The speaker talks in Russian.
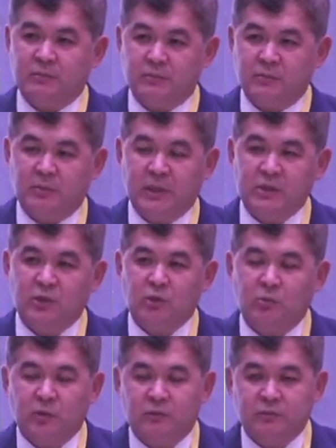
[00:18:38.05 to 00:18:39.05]
мы
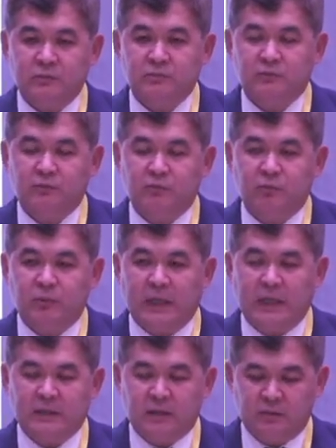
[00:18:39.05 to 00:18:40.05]
планируем ее в
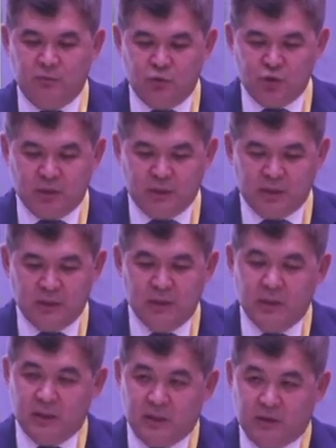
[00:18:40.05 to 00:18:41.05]
проектах бюджета
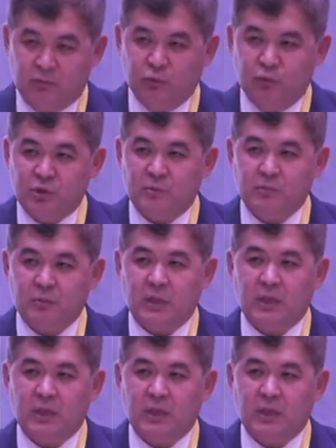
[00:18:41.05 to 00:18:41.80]
в будущем